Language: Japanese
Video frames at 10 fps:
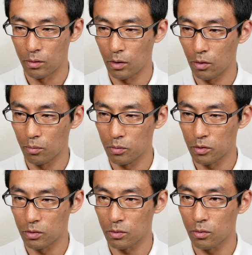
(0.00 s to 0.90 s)
で、
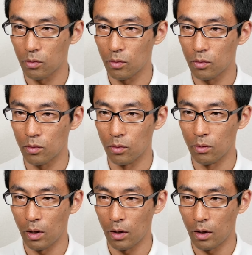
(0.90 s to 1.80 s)
オプスコード
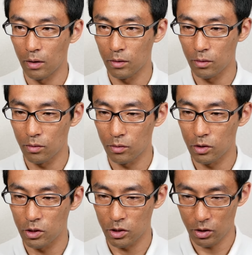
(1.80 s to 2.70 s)
はアンド
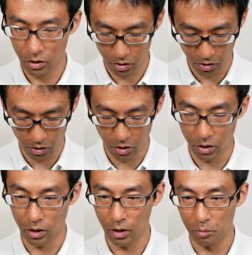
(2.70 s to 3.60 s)
にしなきゃいけ
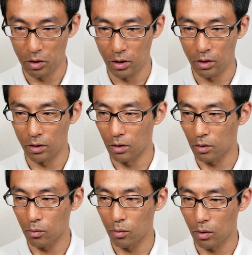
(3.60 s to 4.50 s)
ないみたいなんで、
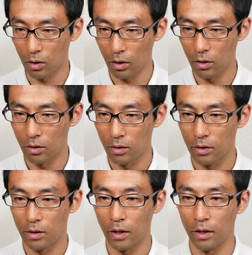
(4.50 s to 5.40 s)
こうかな。
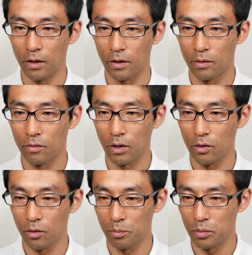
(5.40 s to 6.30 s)
はい。
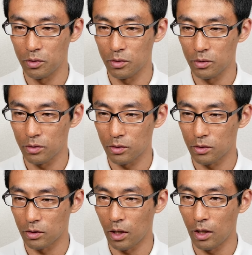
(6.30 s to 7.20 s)

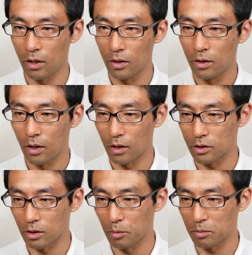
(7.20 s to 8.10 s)
ファインドオプスが、あ、
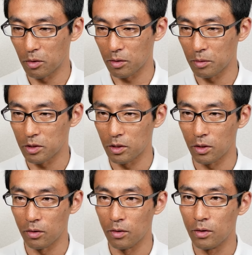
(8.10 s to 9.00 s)
違う、ままだ間違えて
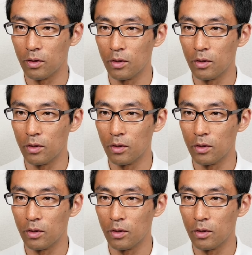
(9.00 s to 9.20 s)
る。